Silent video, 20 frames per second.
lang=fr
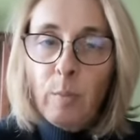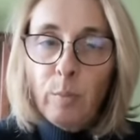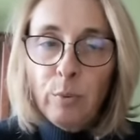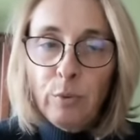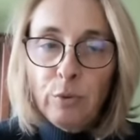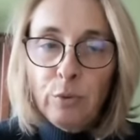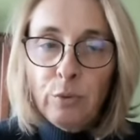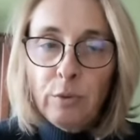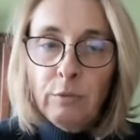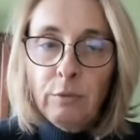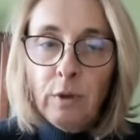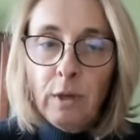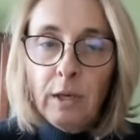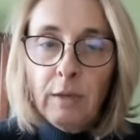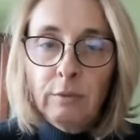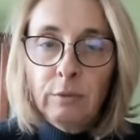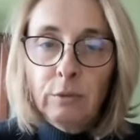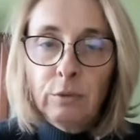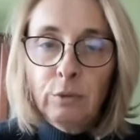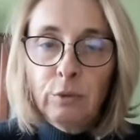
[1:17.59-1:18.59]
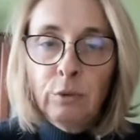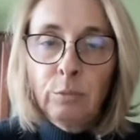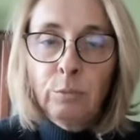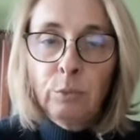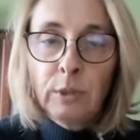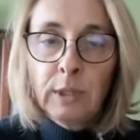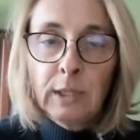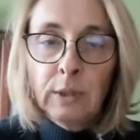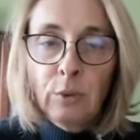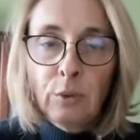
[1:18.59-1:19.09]
à poursuivre l'aventure de
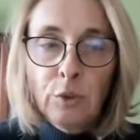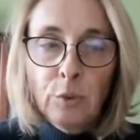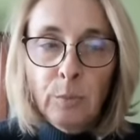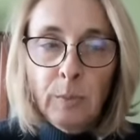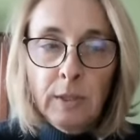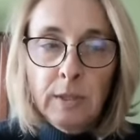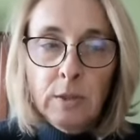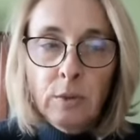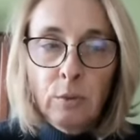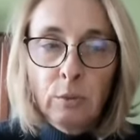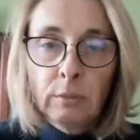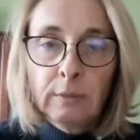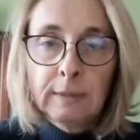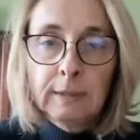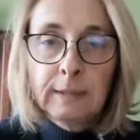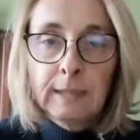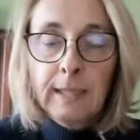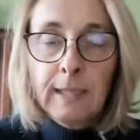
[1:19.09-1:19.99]
mon introspection